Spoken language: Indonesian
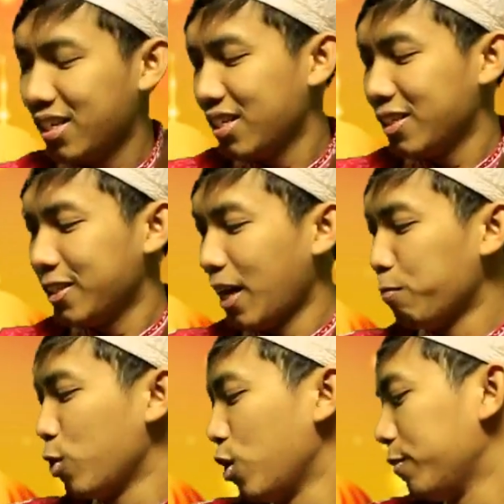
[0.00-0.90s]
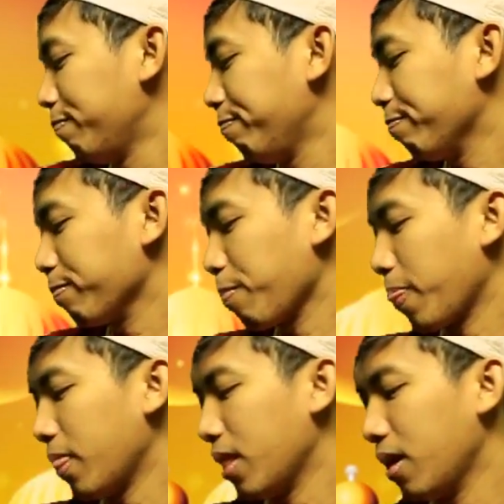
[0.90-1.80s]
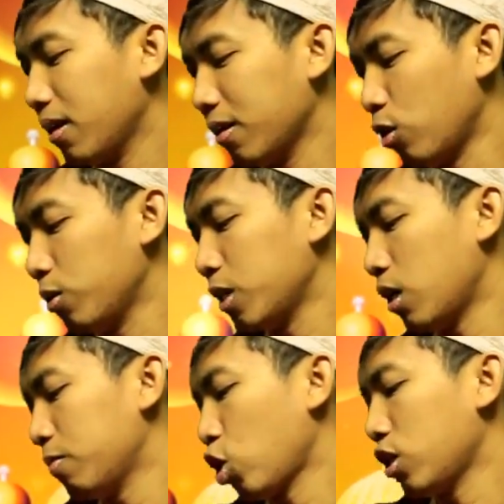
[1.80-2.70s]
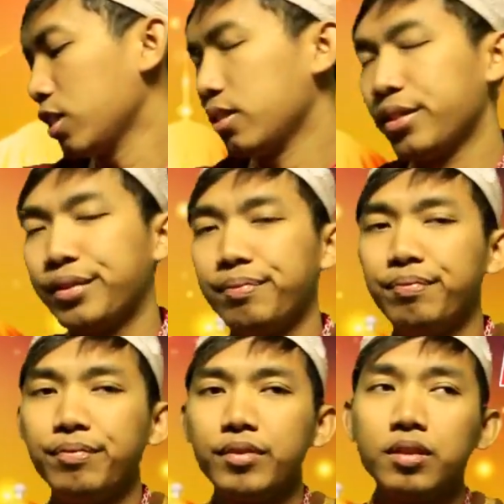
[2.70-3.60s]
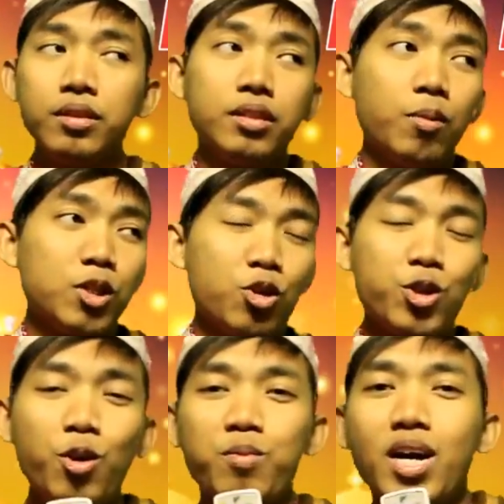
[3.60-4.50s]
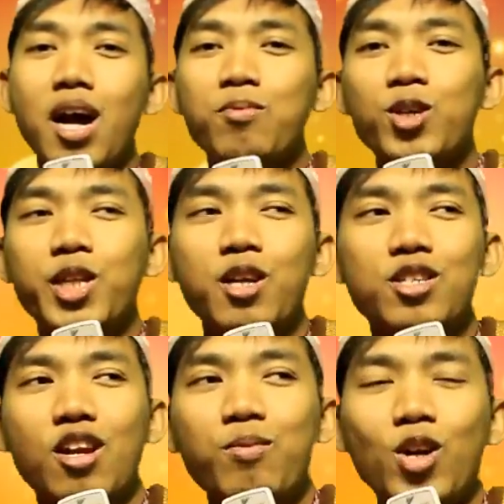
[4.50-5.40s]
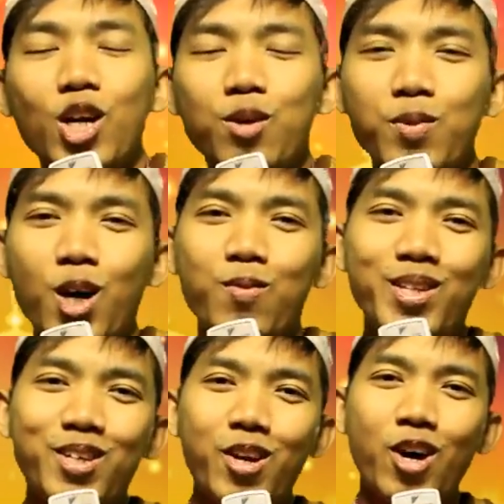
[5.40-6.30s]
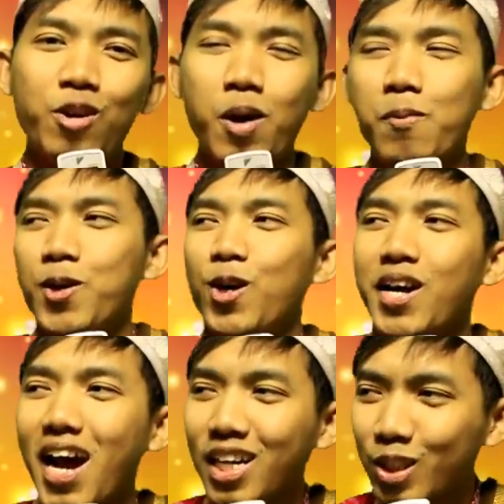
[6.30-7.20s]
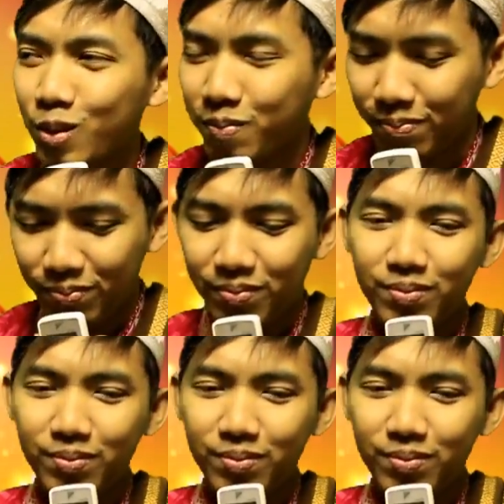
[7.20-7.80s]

Embo. Lho wis setengah rolas. Matur suwun nyuwun pangapunten. Assalamualaikum warahmatullahi wabarakatuh.